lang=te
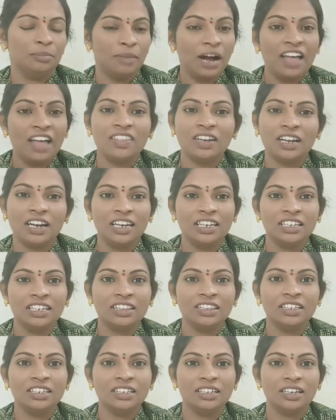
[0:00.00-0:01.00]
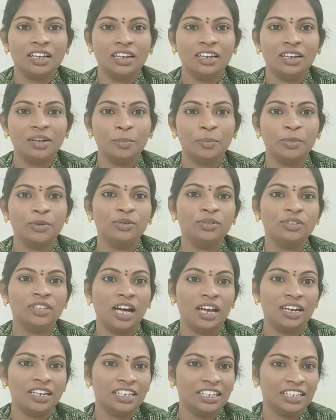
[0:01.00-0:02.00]
బాధ కలిగింది అన్నప్పుడు
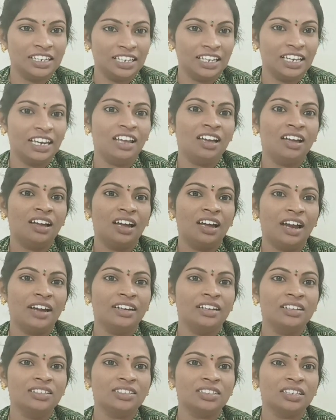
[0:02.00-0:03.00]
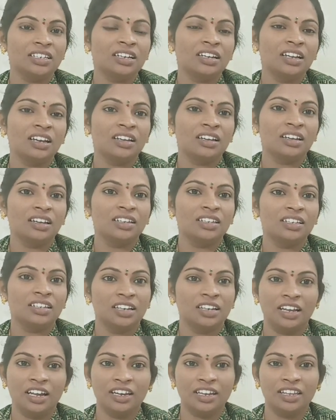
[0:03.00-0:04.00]
దాన్ని ఎలా హ్యాండిల్ చేయగలగాలి
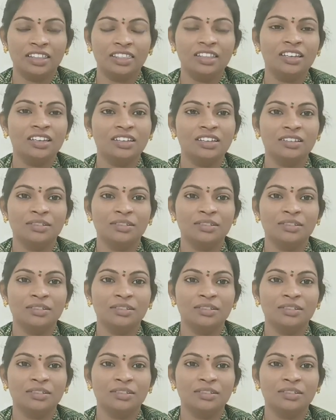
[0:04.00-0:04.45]
అనేది